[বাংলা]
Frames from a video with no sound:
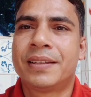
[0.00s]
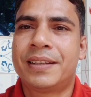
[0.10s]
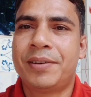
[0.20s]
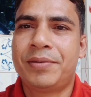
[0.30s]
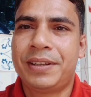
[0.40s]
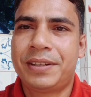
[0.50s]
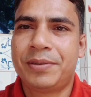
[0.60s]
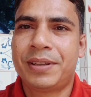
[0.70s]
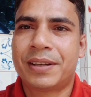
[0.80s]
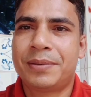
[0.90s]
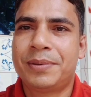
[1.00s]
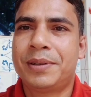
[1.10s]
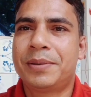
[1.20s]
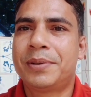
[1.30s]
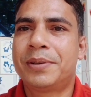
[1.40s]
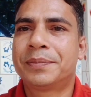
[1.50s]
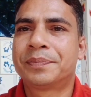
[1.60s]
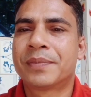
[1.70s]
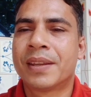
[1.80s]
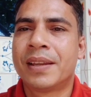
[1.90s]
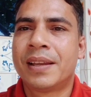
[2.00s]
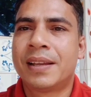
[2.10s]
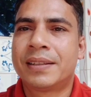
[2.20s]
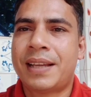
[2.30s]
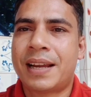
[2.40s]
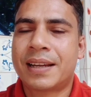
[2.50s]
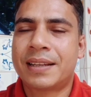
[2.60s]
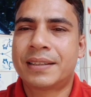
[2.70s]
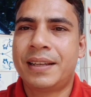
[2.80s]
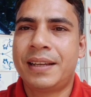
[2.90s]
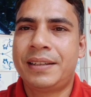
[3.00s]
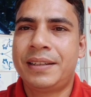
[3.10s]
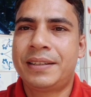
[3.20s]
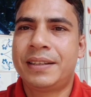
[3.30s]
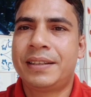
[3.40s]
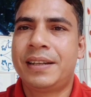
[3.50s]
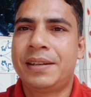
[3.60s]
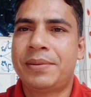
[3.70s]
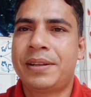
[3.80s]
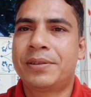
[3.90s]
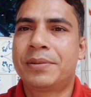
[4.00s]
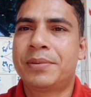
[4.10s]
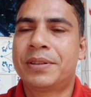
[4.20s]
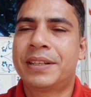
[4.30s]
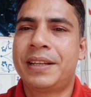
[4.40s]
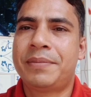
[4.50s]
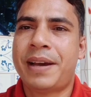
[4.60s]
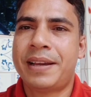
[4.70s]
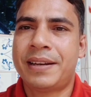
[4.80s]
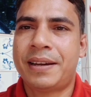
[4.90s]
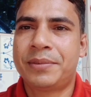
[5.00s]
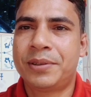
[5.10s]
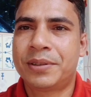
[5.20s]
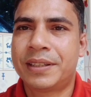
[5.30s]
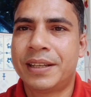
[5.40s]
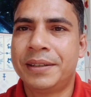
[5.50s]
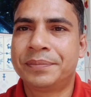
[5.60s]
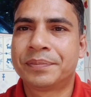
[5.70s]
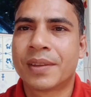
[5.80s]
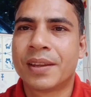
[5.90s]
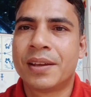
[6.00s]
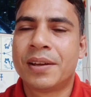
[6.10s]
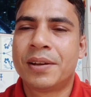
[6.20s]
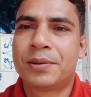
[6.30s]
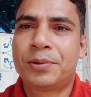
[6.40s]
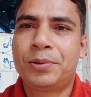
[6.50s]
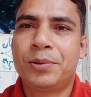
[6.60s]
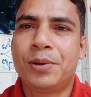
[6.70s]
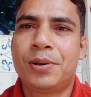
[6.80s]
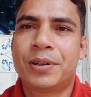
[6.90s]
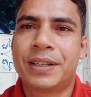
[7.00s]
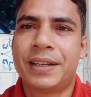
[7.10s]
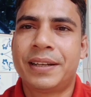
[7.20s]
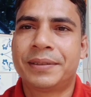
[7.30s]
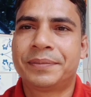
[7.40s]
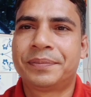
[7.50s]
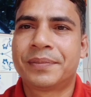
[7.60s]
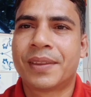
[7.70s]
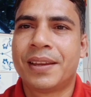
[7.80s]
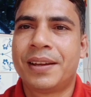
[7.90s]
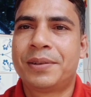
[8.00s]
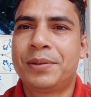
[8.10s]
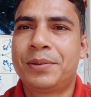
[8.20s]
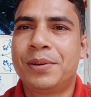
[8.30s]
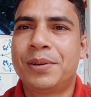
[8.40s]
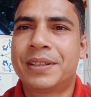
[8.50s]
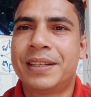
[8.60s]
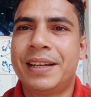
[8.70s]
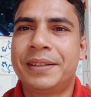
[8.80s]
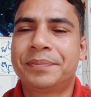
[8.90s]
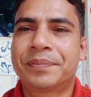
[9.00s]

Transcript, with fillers: সে ডিশটিও দেখাবো এবং যার কাছে এই ডিশটি ডেলিভারি করব সেই ভাইয়ের নাম হচ্ছে টুটুল হোসেন টুটুল হোসেন